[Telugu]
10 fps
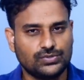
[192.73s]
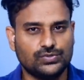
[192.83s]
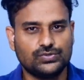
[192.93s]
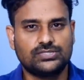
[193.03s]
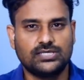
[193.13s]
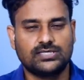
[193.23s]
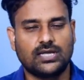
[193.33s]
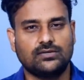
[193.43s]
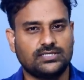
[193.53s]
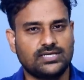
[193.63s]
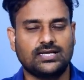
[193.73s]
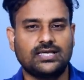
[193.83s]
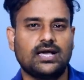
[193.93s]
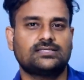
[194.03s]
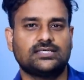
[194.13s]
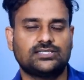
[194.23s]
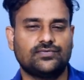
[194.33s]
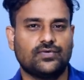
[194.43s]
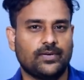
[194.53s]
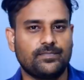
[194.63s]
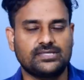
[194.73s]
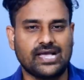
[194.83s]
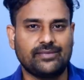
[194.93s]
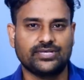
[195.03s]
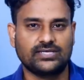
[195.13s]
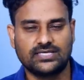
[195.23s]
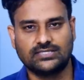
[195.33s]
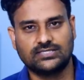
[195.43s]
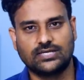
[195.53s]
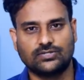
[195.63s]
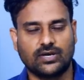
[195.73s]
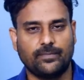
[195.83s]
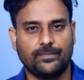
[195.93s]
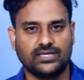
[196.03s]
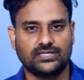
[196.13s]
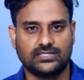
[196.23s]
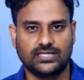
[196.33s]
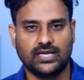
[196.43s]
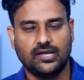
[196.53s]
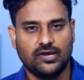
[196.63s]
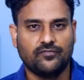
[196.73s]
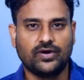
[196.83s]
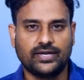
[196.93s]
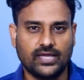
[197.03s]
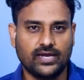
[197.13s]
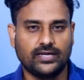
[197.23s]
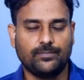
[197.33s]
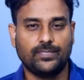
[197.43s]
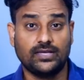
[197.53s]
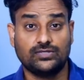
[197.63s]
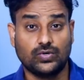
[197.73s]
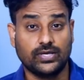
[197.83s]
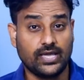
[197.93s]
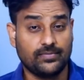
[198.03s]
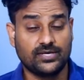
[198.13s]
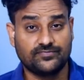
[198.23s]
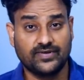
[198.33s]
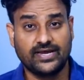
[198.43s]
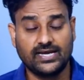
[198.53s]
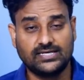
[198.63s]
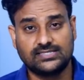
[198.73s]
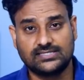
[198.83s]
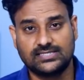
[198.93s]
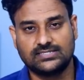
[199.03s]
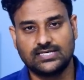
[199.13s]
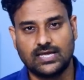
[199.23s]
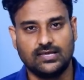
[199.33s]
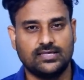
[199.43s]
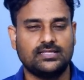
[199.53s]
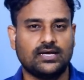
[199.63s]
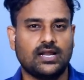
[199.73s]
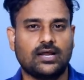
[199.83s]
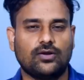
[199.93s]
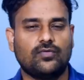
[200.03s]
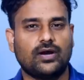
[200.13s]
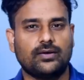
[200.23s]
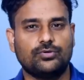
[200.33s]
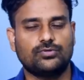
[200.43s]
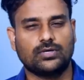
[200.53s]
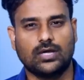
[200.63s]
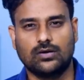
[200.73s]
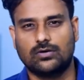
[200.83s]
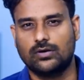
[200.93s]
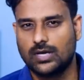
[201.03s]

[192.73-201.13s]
యూజ్ చేశారు నిజానికి ఆ సిక్స్టీ ఫోర్ ఎంపీ శాంసంగ్ సెన్సార్తో కంపేర్ చేస్తే ఫార్టీ ఎయిట్ ఎంపీ సోనీ ఏఎంఎక్స్ ఫైవ్ ఎయిటీ సిక్స్ సెన్సార్ ఏదైతే నాట్లో వాడబోతున్నారో